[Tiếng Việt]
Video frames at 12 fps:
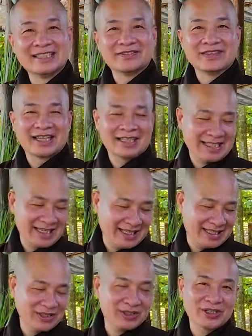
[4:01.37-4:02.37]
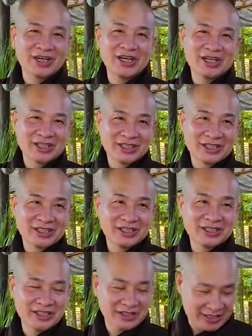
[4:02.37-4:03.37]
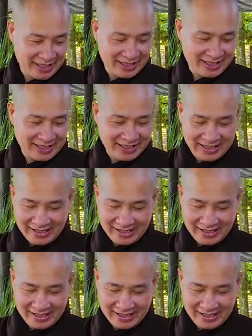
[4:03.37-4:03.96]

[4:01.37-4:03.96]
nhưng mà cái trái này nó còn non, nó chưa có chín.